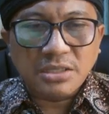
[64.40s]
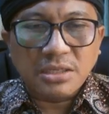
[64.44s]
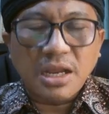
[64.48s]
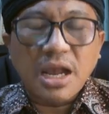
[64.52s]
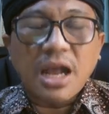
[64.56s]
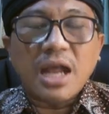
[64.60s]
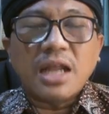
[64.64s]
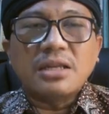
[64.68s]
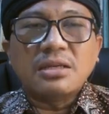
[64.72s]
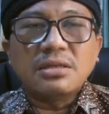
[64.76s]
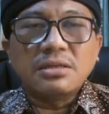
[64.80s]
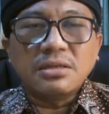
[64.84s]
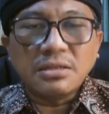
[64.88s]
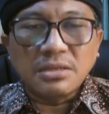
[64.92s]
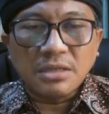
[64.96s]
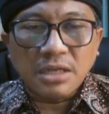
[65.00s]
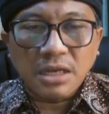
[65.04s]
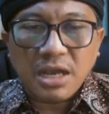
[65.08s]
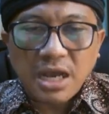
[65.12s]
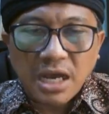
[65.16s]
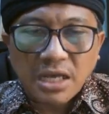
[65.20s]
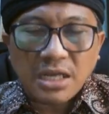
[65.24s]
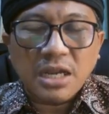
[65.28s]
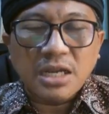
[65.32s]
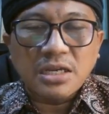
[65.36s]
dan
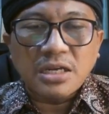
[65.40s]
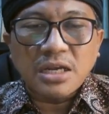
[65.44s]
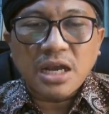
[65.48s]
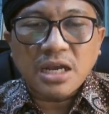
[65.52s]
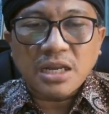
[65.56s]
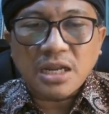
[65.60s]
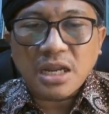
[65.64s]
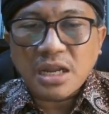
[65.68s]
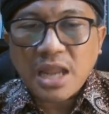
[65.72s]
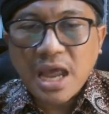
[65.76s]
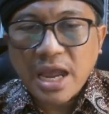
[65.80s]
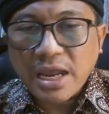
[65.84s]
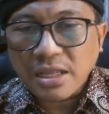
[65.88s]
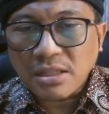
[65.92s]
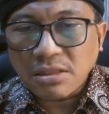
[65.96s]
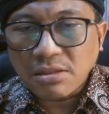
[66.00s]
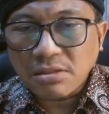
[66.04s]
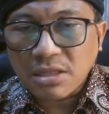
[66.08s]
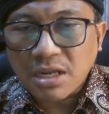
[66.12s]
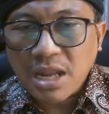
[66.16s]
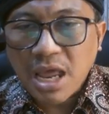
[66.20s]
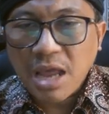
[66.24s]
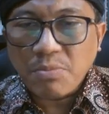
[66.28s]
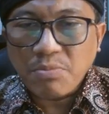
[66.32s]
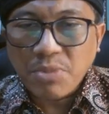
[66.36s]
negara-negara lain
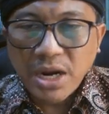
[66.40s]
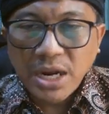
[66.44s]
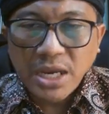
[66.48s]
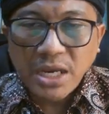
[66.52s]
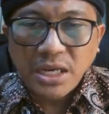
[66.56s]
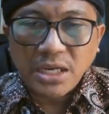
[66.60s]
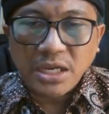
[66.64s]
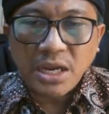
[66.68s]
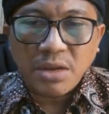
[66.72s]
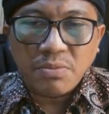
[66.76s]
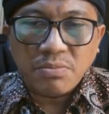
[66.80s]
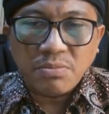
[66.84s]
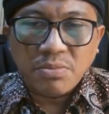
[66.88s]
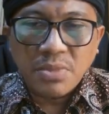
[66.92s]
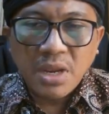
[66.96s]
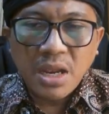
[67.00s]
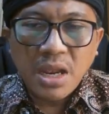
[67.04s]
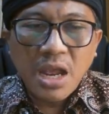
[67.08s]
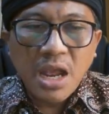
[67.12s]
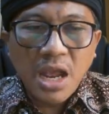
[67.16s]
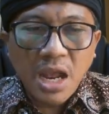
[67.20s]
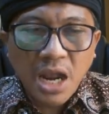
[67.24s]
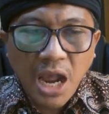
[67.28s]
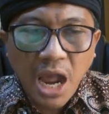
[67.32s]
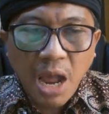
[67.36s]
telah mengirim
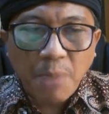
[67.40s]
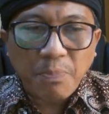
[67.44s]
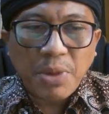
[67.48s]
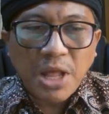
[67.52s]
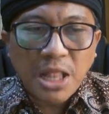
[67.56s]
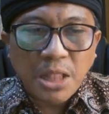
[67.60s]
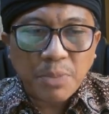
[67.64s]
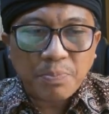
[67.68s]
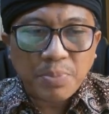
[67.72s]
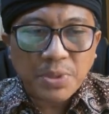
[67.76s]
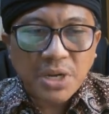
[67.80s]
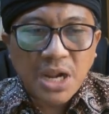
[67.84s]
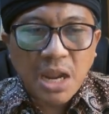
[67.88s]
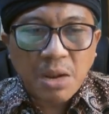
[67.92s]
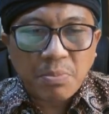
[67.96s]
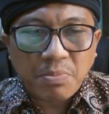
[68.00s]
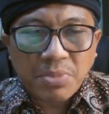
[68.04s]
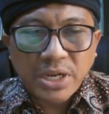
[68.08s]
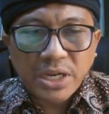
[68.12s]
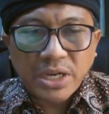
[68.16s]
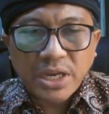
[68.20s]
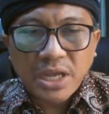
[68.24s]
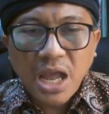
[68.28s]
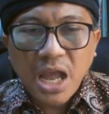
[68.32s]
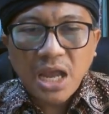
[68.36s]
kapal perang
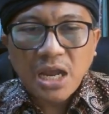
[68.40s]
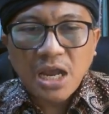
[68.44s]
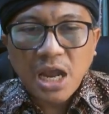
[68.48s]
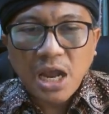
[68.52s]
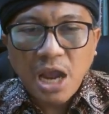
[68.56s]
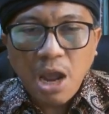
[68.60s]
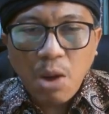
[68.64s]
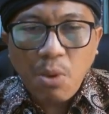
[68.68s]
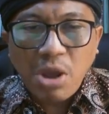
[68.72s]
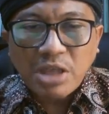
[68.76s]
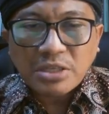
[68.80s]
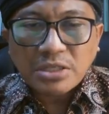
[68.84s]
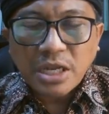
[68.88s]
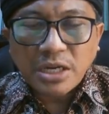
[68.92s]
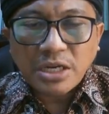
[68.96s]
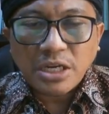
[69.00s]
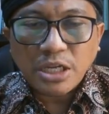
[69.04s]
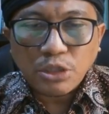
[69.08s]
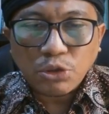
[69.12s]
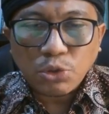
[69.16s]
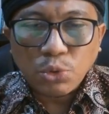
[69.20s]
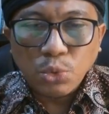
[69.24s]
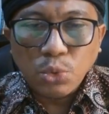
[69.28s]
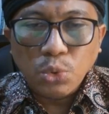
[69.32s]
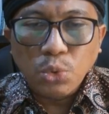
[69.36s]
mereka ke kawasan
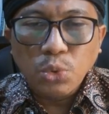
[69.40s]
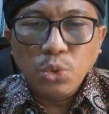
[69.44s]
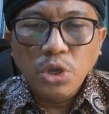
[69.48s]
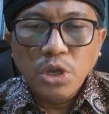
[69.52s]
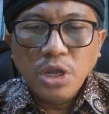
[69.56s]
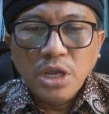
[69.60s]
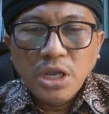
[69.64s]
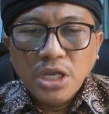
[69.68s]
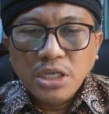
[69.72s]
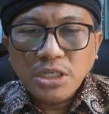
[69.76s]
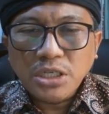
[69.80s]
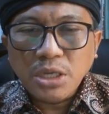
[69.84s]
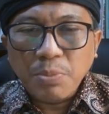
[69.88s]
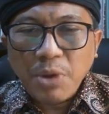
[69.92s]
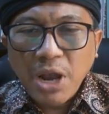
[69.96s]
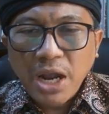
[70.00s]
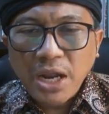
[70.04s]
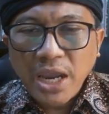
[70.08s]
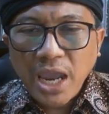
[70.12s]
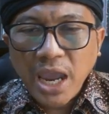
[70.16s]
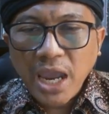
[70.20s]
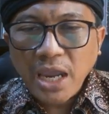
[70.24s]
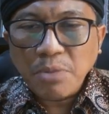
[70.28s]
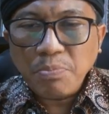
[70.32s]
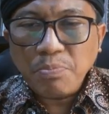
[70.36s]
itu
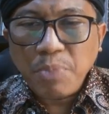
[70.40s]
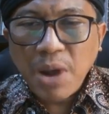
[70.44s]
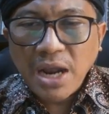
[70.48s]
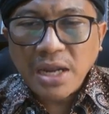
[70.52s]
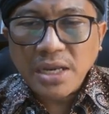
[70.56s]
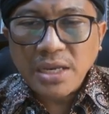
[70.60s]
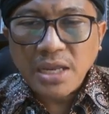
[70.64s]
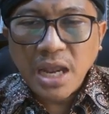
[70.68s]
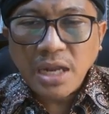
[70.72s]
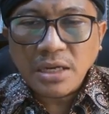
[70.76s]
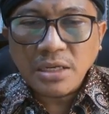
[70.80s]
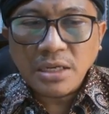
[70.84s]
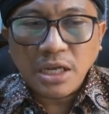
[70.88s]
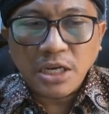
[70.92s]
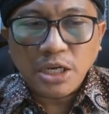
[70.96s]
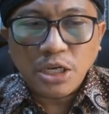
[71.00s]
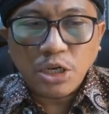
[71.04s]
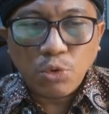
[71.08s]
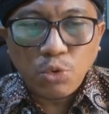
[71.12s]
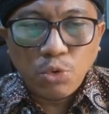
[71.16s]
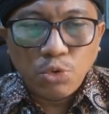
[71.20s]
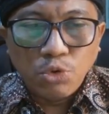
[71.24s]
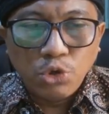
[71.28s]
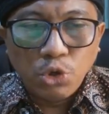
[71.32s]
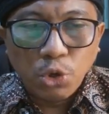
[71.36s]
sebagai bagian dari
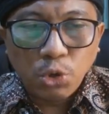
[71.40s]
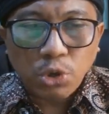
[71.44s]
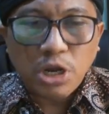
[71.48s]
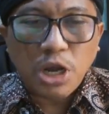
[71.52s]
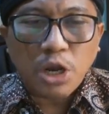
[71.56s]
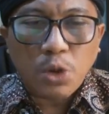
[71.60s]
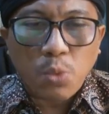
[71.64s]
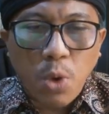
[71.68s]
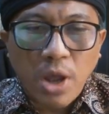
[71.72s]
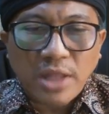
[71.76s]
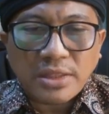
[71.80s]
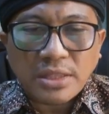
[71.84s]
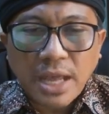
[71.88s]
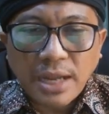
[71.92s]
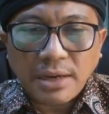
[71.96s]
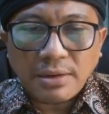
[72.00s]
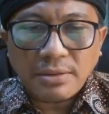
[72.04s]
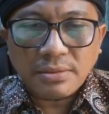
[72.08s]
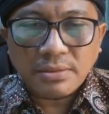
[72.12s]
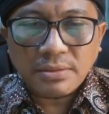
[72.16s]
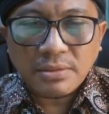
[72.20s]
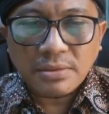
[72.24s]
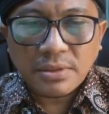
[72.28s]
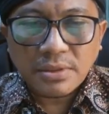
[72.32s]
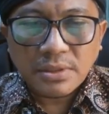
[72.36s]
unjuk kekuatan.
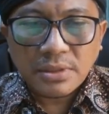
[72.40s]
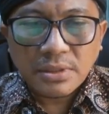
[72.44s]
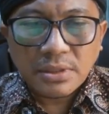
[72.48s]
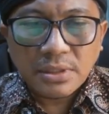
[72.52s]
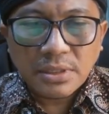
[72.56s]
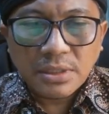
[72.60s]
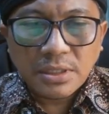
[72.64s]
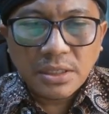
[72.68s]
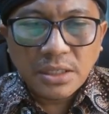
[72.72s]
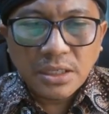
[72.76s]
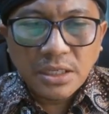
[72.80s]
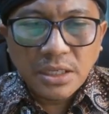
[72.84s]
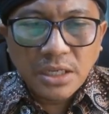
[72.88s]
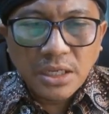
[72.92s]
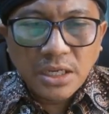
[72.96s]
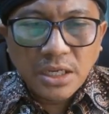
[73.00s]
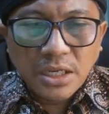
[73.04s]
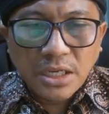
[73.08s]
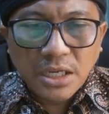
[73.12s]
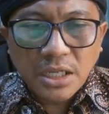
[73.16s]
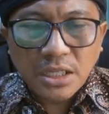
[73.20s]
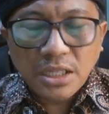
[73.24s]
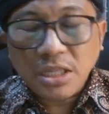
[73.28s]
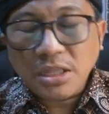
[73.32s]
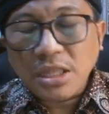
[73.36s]

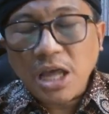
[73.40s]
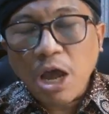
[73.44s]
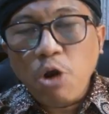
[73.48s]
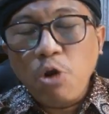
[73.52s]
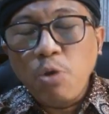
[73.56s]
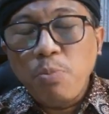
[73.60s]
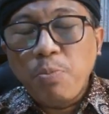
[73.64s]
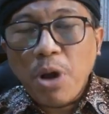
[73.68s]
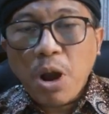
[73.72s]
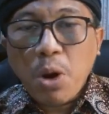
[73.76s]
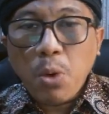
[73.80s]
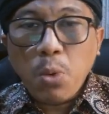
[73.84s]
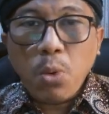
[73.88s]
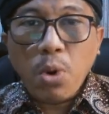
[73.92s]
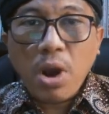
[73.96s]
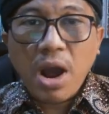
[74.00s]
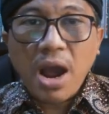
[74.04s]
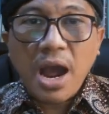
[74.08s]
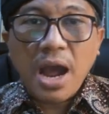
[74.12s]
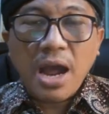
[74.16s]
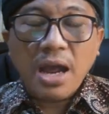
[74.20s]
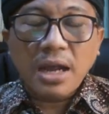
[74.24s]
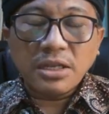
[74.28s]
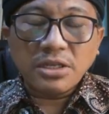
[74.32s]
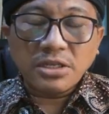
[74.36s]
Kita tahu
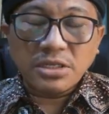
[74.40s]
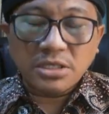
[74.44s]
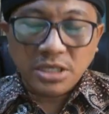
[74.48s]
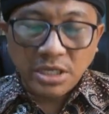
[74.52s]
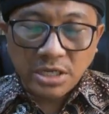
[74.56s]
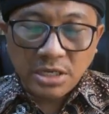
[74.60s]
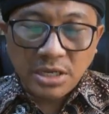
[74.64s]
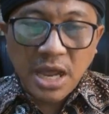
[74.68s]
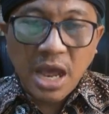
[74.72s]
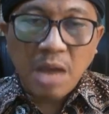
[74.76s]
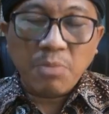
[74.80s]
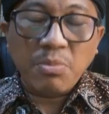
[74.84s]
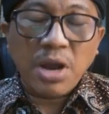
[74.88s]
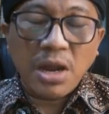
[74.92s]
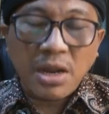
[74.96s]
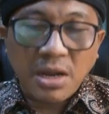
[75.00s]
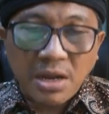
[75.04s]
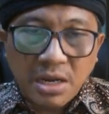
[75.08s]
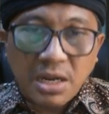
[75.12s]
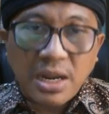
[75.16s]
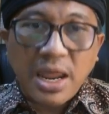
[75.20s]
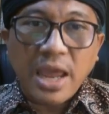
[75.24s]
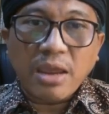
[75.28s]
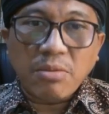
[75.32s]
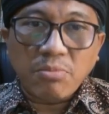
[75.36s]
bahwa Cina
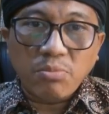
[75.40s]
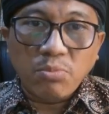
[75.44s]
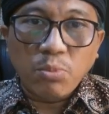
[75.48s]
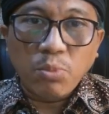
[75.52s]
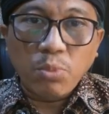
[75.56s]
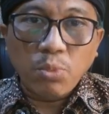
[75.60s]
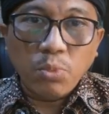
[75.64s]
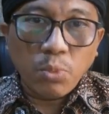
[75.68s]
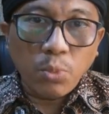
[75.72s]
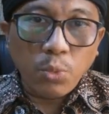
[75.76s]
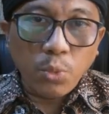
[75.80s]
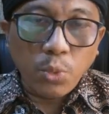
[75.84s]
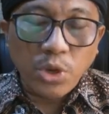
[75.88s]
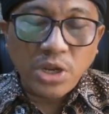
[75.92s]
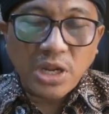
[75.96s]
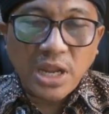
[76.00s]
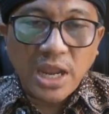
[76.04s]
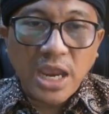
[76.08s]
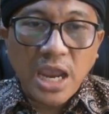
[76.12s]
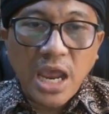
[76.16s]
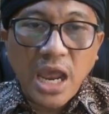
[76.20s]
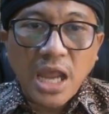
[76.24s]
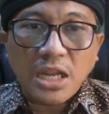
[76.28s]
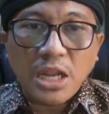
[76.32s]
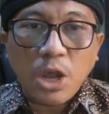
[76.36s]
mengklaim
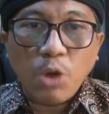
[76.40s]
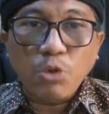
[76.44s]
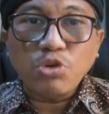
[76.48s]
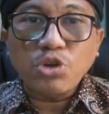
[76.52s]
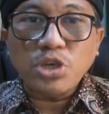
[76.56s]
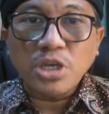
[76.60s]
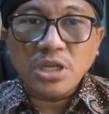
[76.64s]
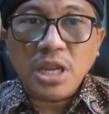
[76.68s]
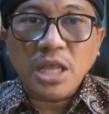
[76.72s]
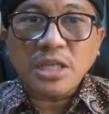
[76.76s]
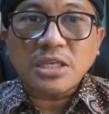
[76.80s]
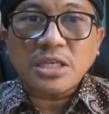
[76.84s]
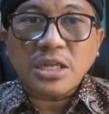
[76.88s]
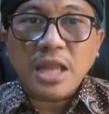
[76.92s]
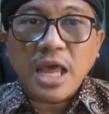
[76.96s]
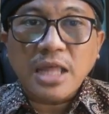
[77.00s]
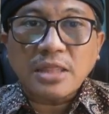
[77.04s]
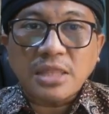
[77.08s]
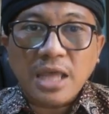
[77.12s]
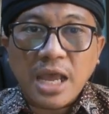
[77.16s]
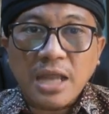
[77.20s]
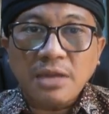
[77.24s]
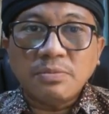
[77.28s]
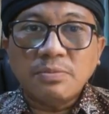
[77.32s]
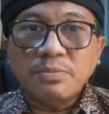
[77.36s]
wilayah Laut Cina
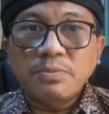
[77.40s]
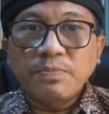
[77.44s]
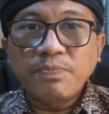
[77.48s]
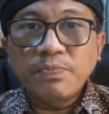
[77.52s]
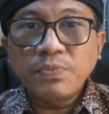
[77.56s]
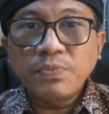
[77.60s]
Selatan